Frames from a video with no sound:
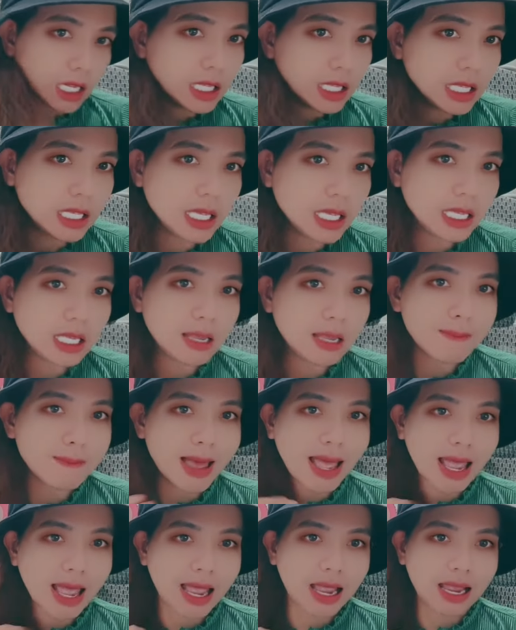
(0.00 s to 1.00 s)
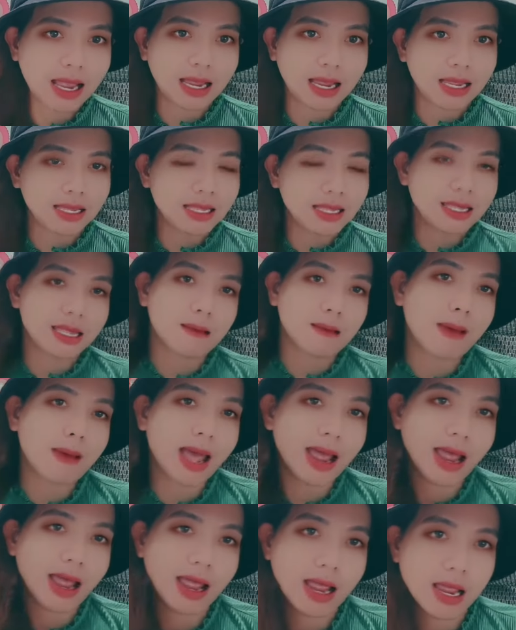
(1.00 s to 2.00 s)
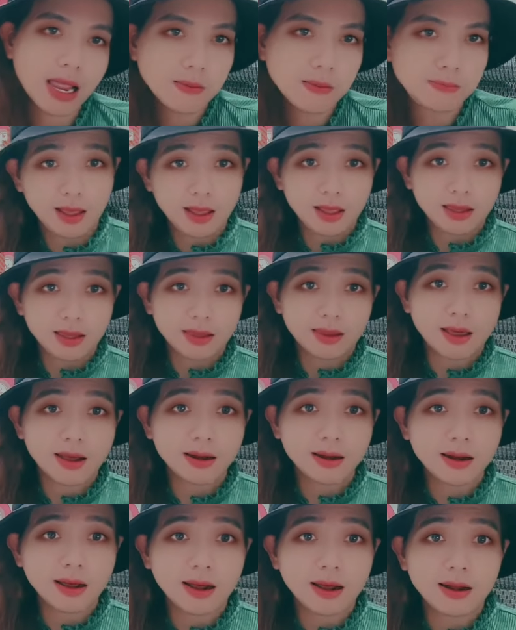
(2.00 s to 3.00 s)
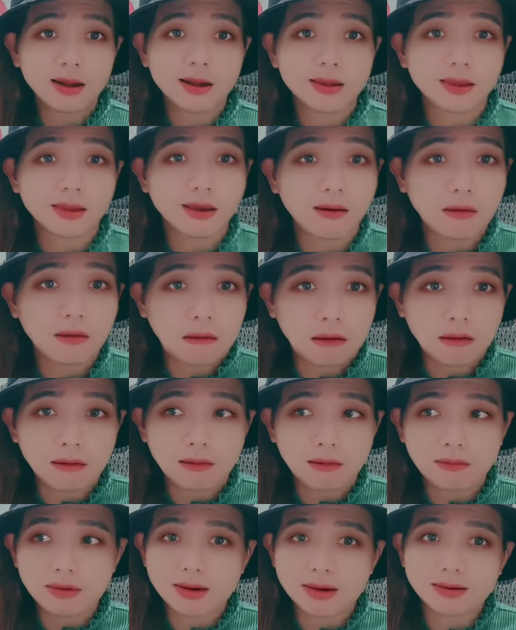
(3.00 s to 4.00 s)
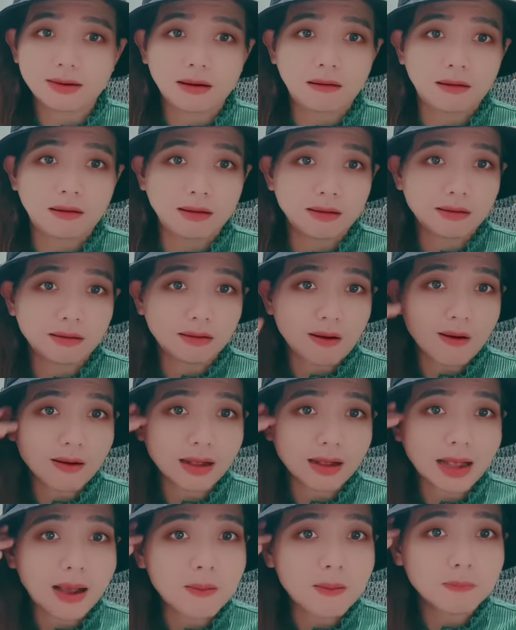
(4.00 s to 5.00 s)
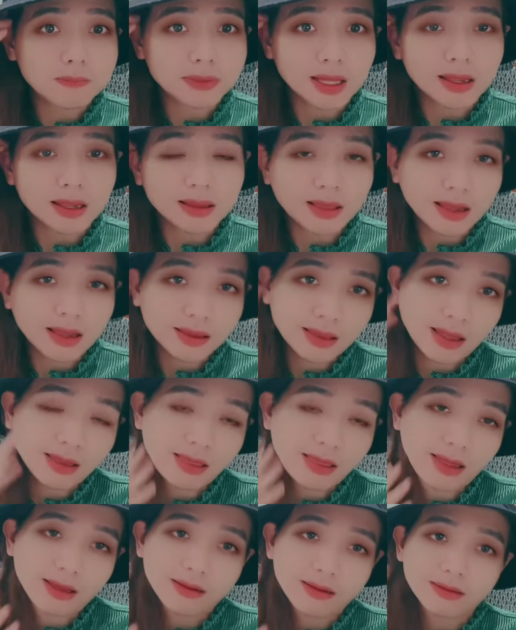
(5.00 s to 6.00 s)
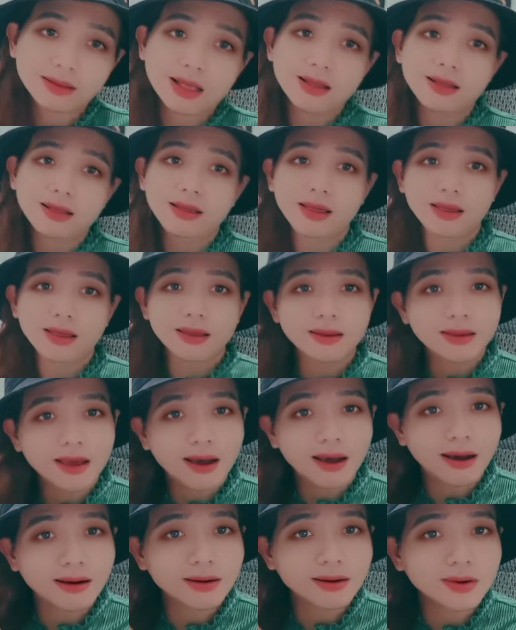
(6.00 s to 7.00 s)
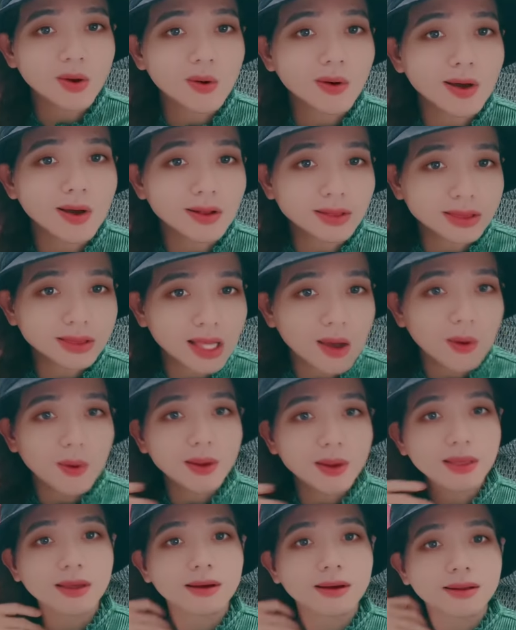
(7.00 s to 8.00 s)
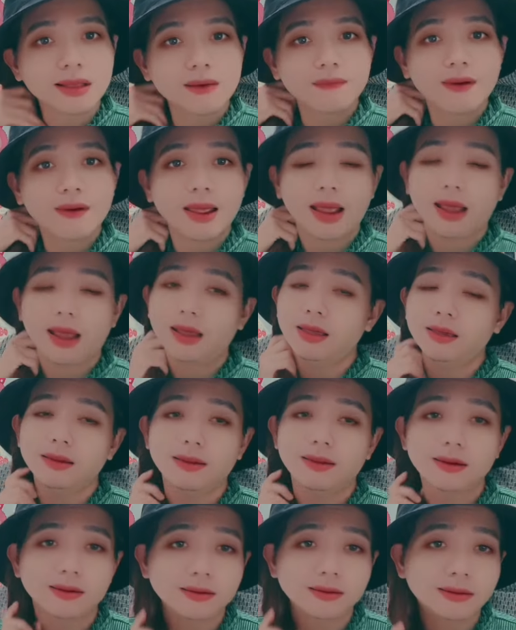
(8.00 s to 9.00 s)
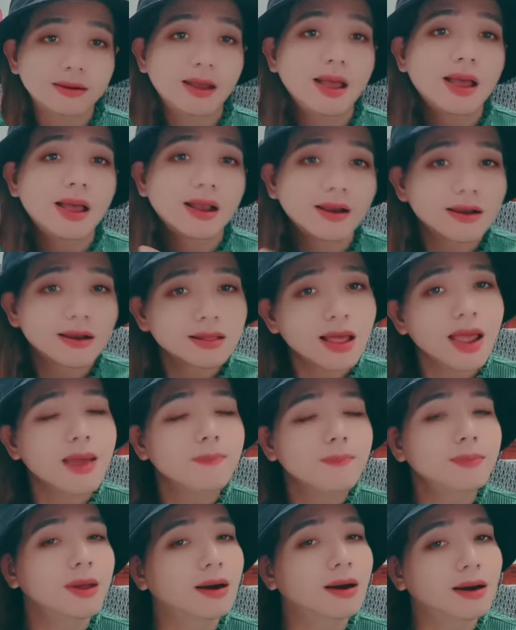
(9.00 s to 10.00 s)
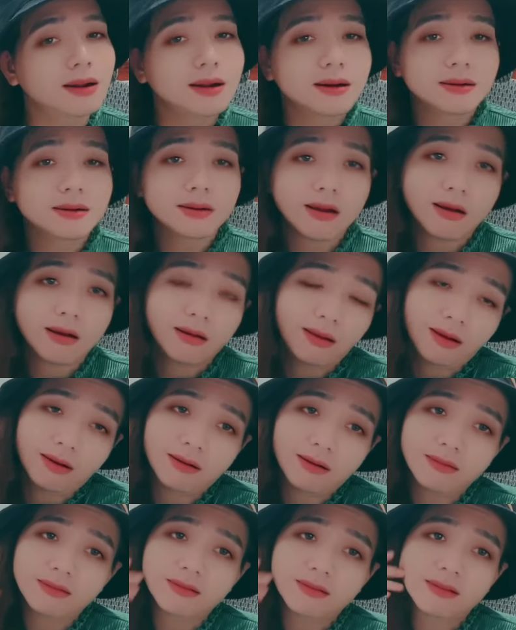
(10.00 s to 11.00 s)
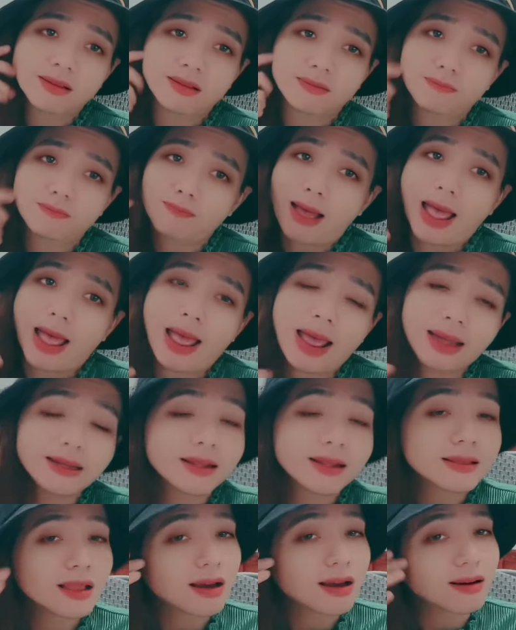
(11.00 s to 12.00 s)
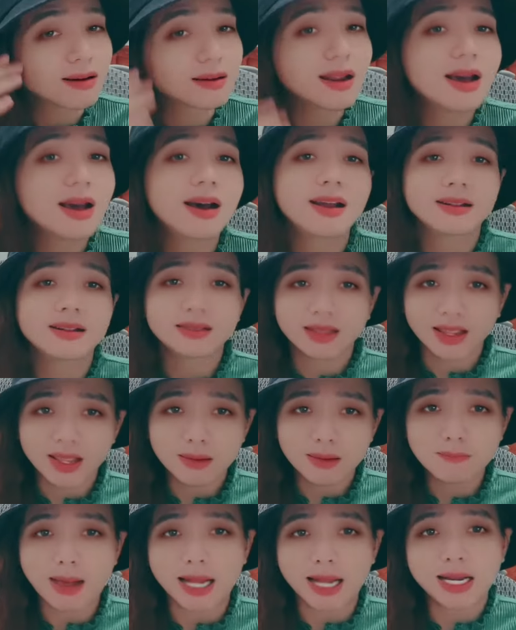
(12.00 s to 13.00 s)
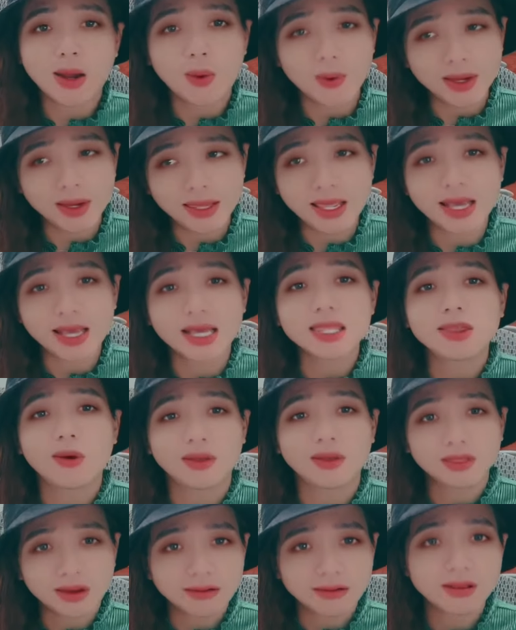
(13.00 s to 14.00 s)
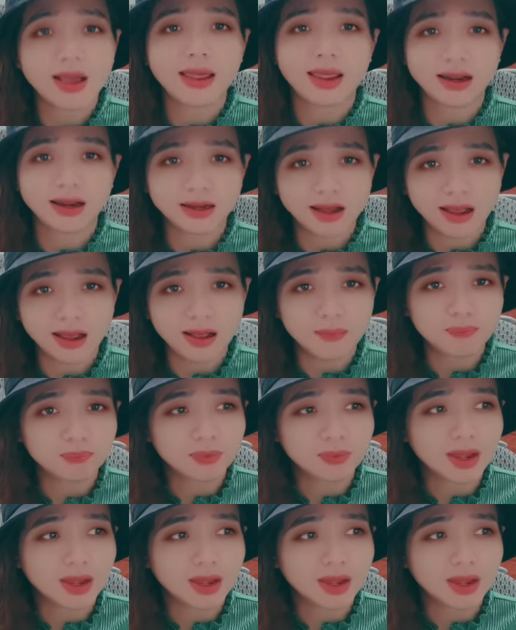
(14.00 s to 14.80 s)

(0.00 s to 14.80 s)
cái gì vậy bà cái gì vậy bà cho nên là trời ơi là trời có công thì thì thì thì người ta ghi nhận còn có tội thì người ta phải ấy chứ rồi thêm nữa là trời ơi bà đã từng lên tiếng bà nói về cái chuyện từ thiện đó